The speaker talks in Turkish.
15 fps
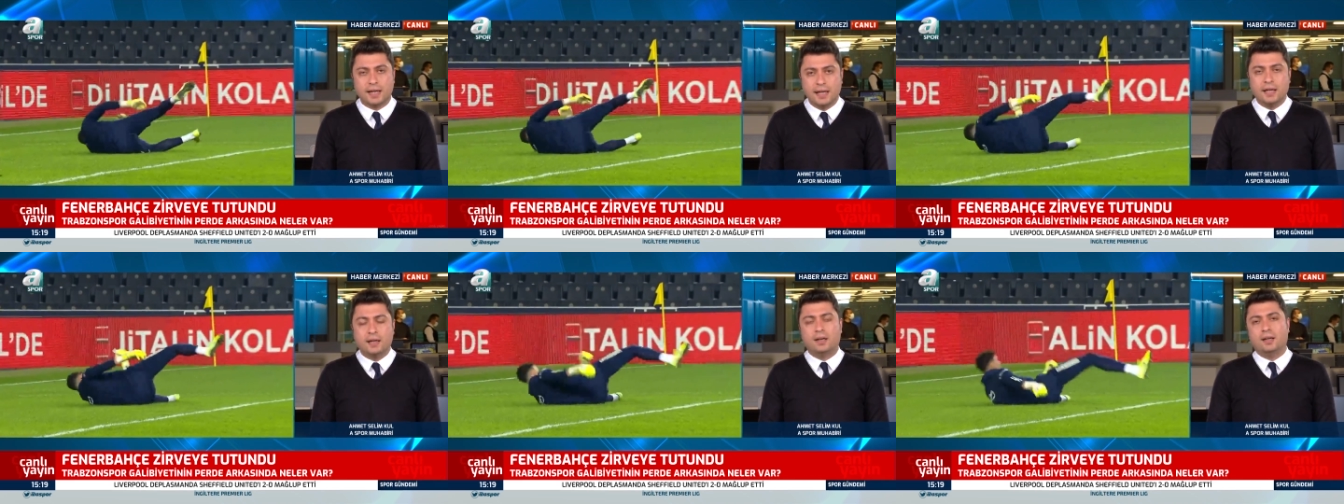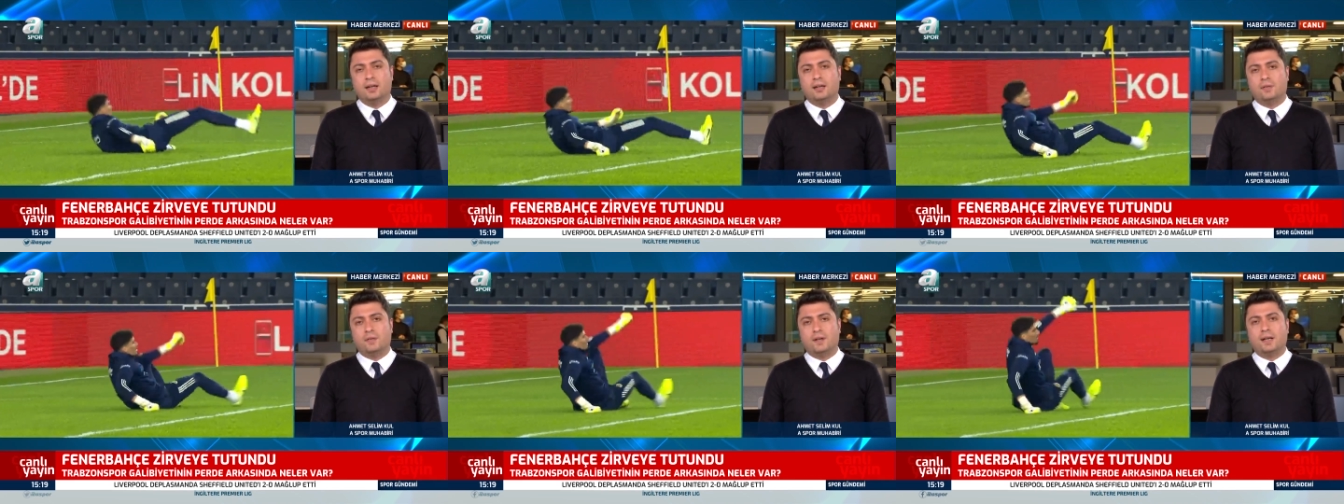
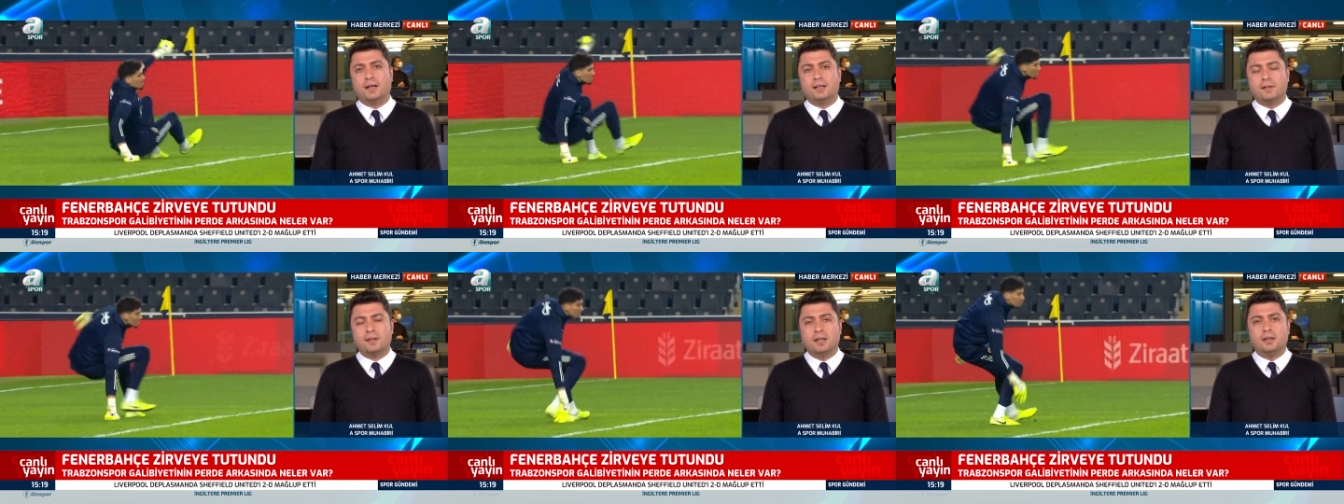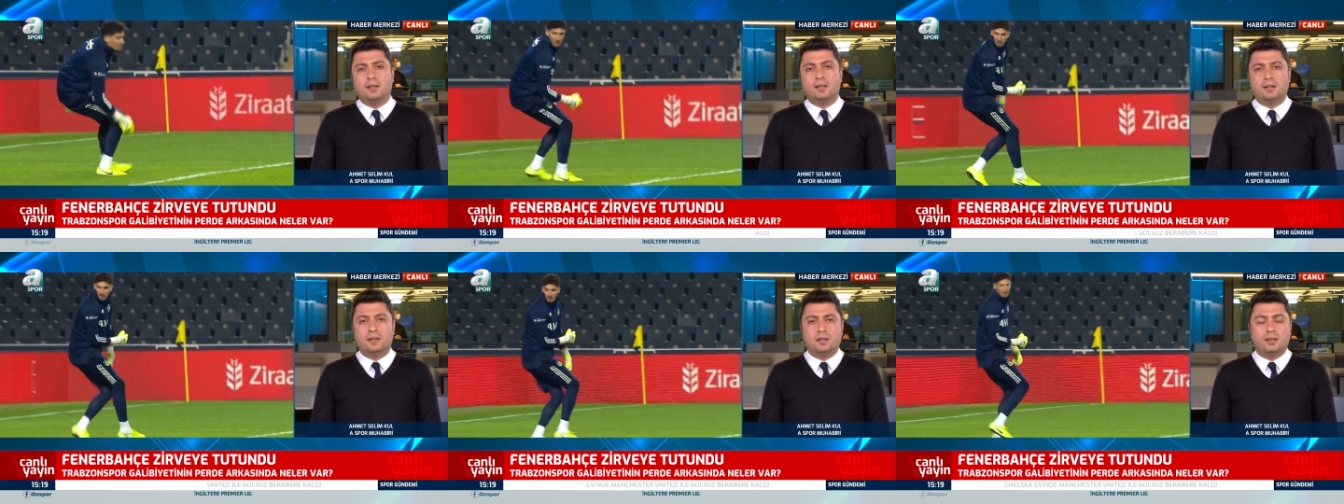E, fakat
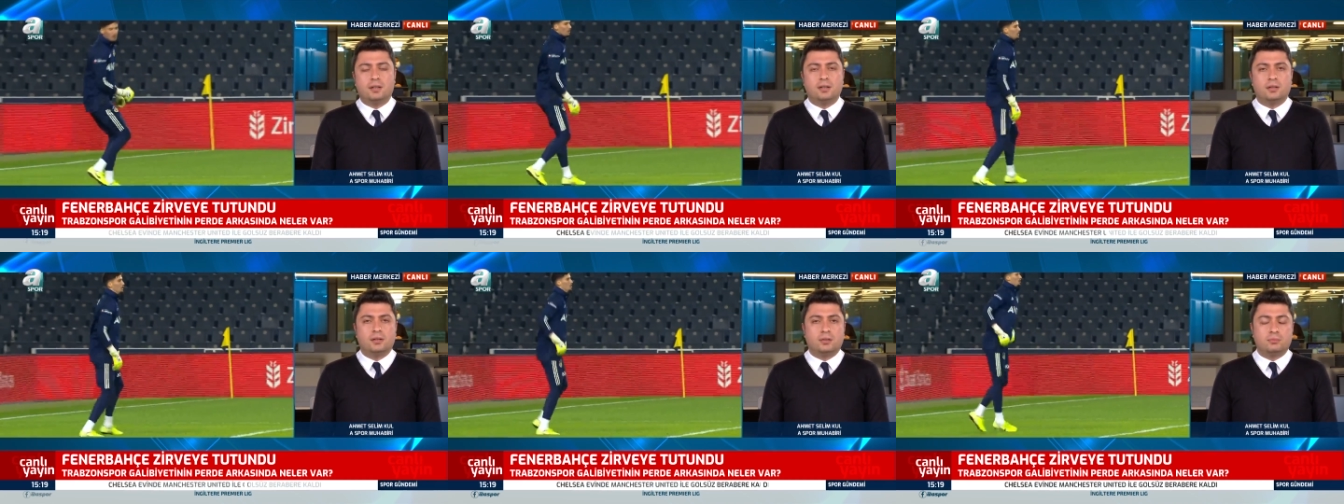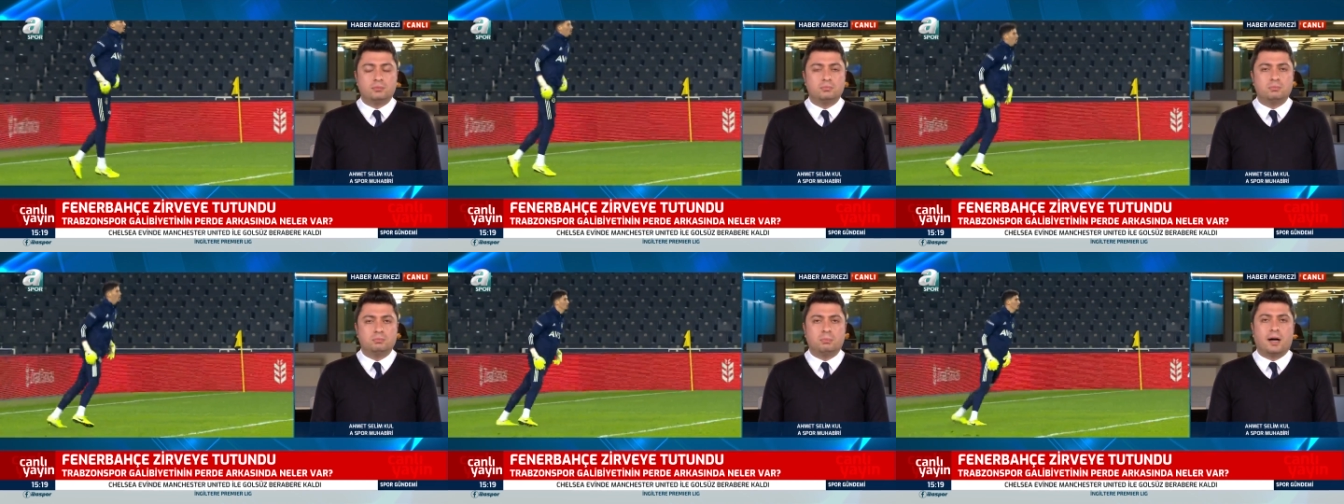e,
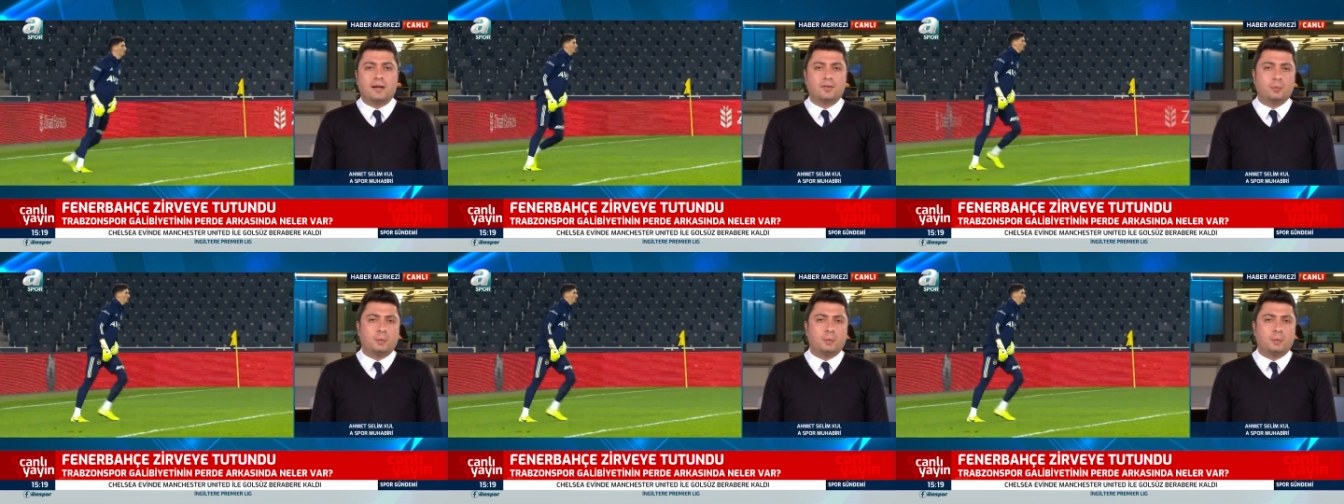bazı